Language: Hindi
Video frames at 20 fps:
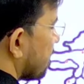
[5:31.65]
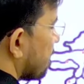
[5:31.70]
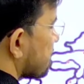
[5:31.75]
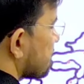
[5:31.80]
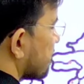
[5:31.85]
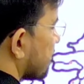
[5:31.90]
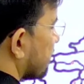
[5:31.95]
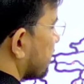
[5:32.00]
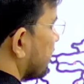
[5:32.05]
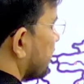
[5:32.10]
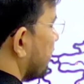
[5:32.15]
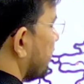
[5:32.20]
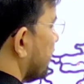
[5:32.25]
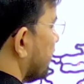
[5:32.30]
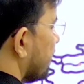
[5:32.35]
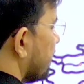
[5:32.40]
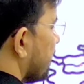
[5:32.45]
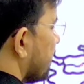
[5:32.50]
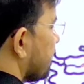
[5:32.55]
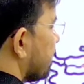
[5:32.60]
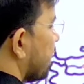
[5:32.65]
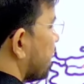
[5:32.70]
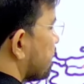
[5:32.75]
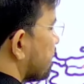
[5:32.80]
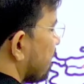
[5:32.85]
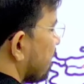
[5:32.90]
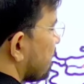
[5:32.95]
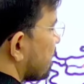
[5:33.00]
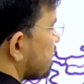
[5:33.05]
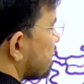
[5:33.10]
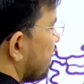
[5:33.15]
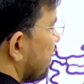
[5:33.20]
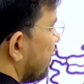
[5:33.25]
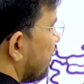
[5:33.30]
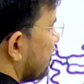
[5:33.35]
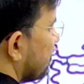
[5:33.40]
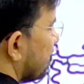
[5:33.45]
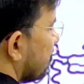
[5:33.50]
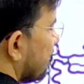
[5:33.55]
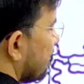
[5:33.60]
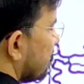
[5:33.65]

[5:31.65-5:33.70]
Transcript: कह सकते हैं या जल स्थान